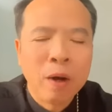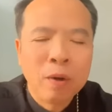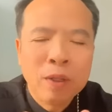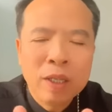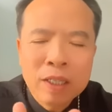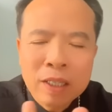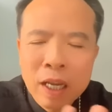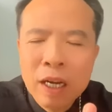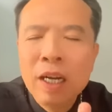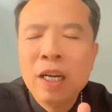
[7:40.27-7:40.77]

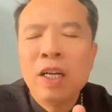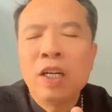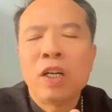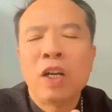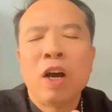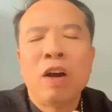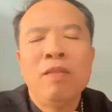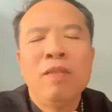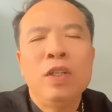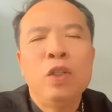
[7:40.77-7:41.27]
Câu thứ
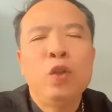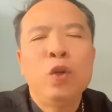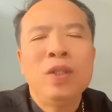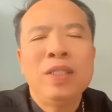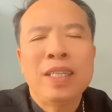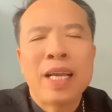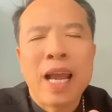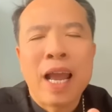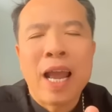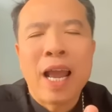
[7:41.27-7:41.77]
tư nói với
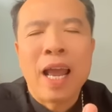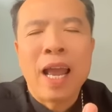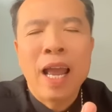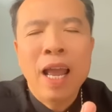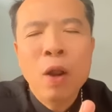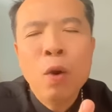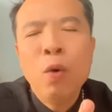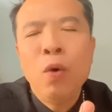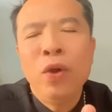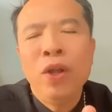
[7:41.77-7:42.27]
Chúa Cha,
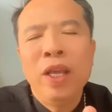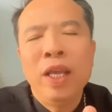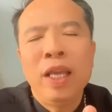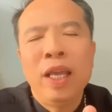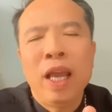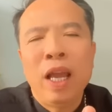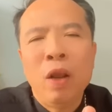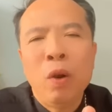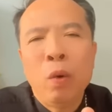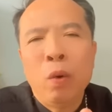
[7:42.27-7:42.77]

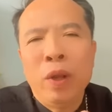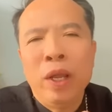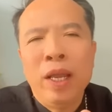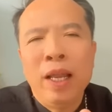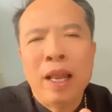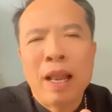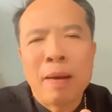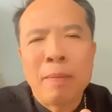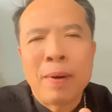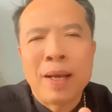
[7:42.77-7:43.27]
Eloi,
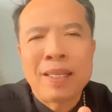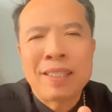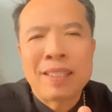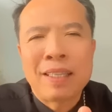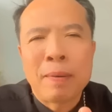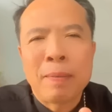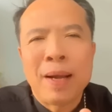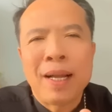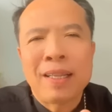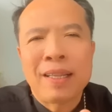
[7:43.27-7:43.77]
Eloi
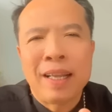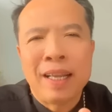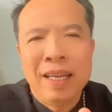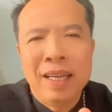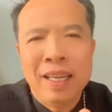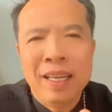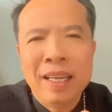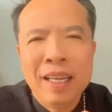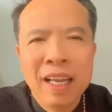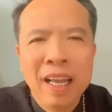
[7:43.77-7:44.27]
lama
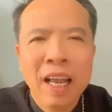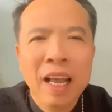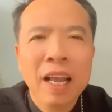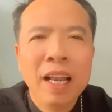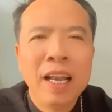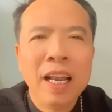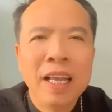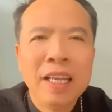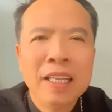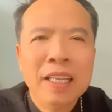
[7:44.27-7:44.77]
sabachthani,
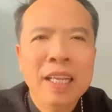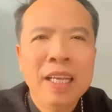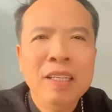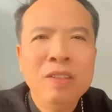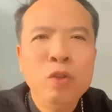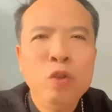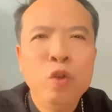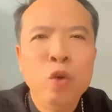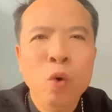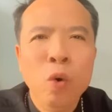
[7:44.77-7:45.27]
lạy
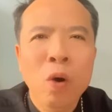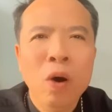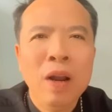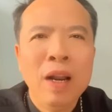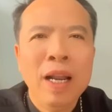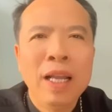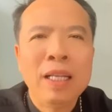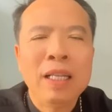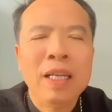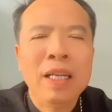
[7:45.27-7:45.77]
Thiên
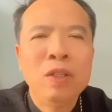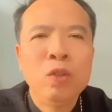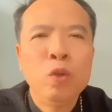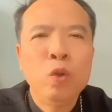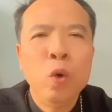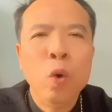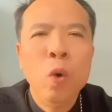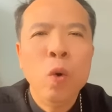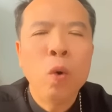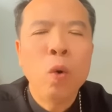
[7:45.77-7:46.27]
Chúa, lạy
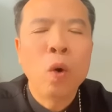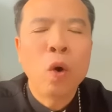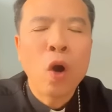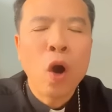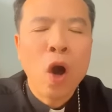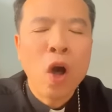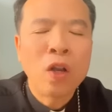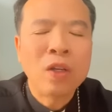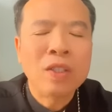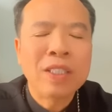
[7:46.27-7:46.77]
Thiên Chúa
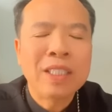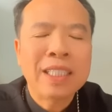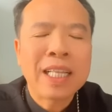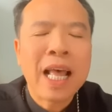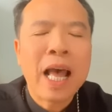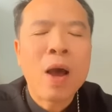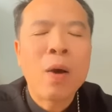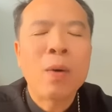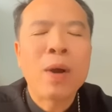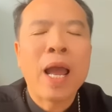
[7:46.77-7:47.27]
của con,
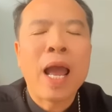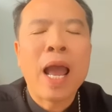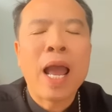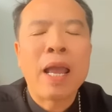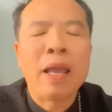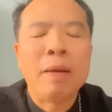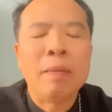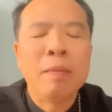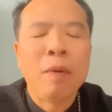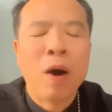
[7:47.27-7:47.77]
sao
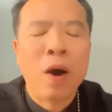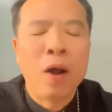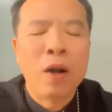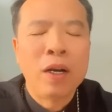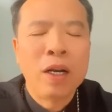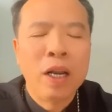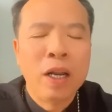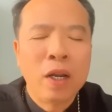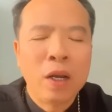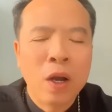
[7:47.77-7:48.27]
ngài
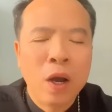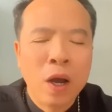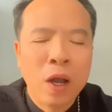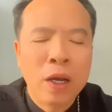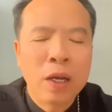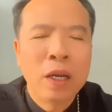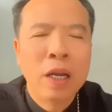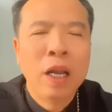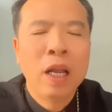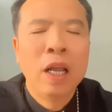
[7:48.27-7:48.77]
bỏ rơi
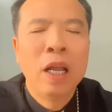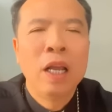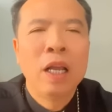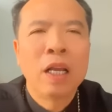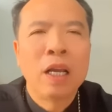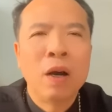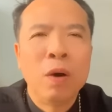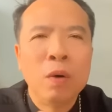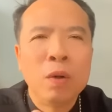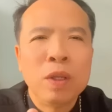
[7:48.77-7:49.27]
con?
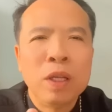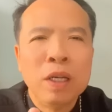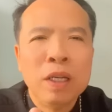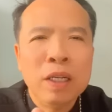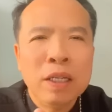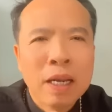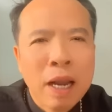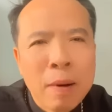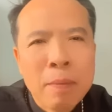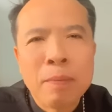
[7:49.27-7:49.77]
Câu
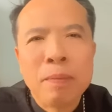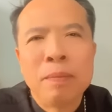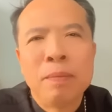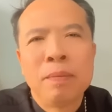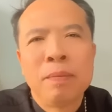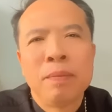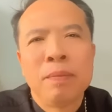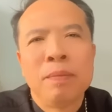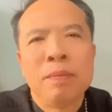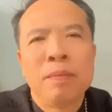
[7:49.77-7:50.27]
thứ năm
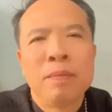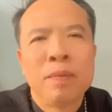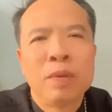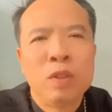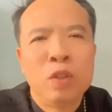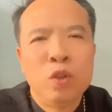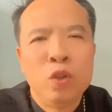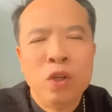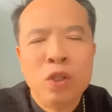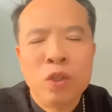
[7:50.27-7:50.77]

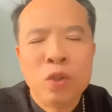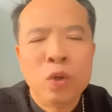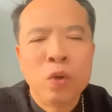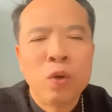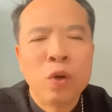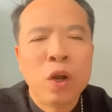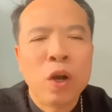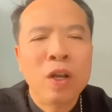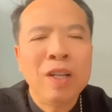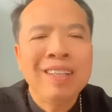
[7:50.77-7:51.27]
Chúa
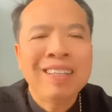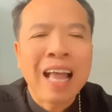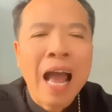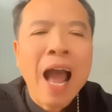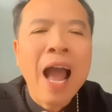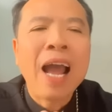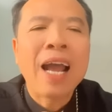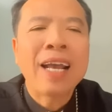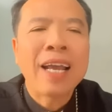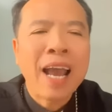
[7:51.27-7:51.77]
Giêsu nói
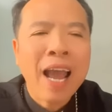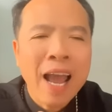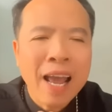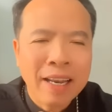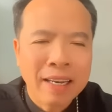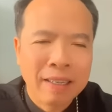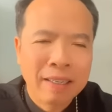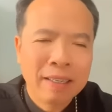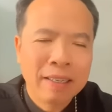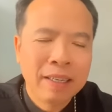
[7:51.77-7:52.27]
ta
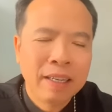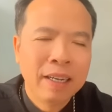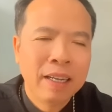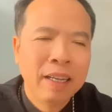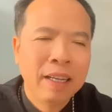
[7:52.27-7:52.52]
khát.